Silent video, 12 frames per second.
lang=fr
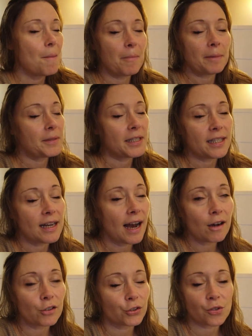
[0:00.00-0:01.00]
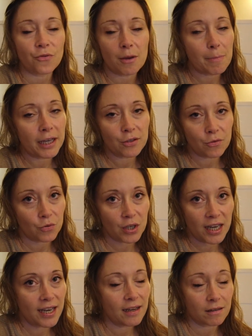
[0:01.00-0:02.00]
Même si là, euh, je ne vais pas
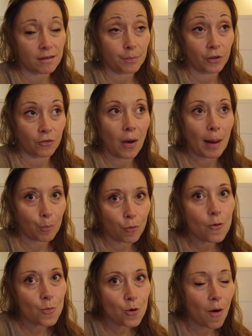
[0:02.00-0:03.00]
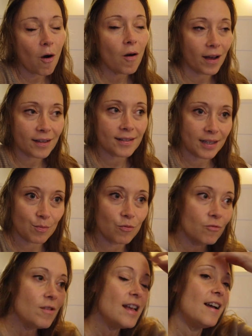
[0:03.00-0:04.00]
changer euh, pendant un bon moment, hein, c'est
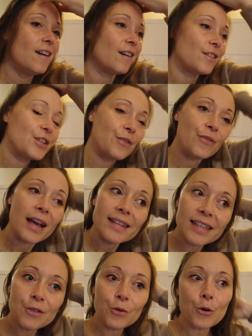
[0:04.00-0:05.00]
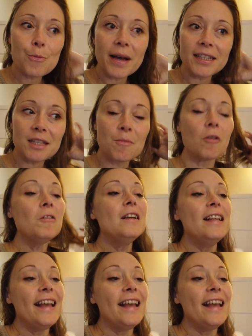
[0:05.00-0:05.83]
bon. J'ai fait assez de remaniements.